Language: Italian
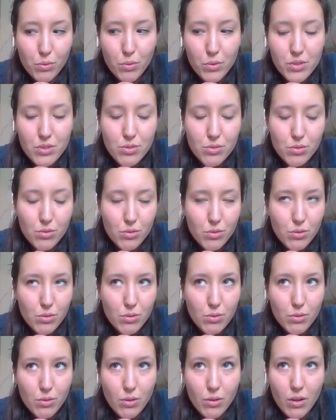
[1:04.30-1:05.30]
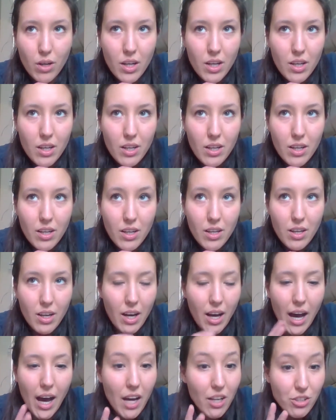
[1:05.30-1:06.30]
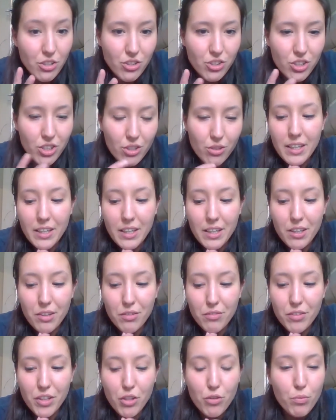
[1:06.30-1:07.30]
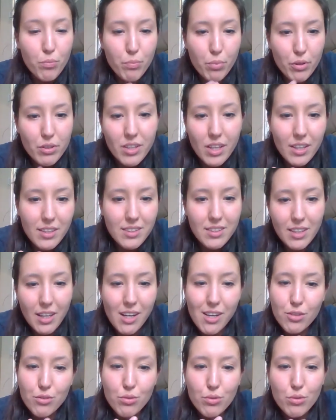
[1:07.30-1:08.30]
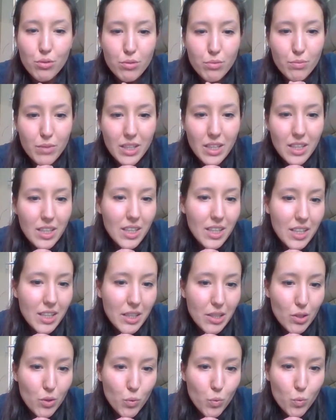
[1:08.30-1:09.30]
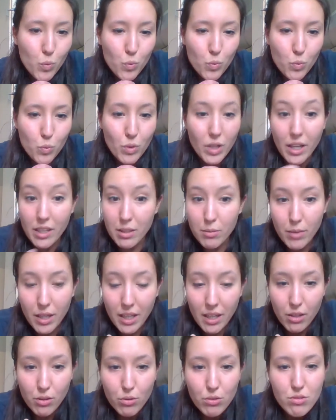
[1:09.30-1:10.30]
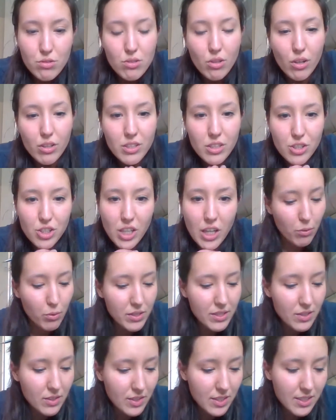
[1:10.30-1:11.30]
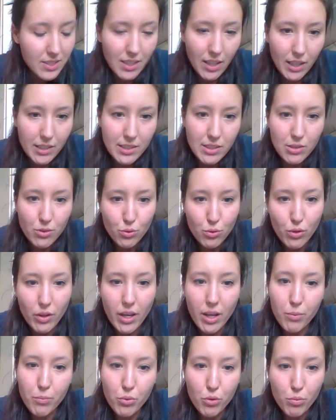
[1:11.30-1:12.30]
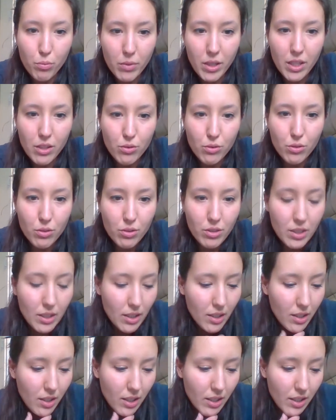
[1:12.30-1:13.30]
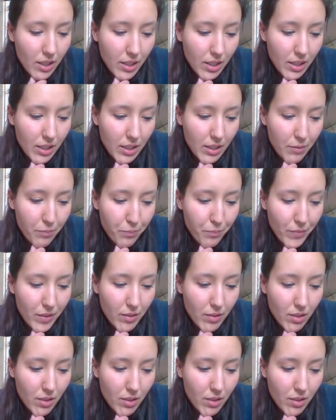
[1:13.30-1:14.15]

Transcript: questo angelo e viene un po' trattato come un, un, animale allo zoo diciamo. Questo estratto è più o meno ehm,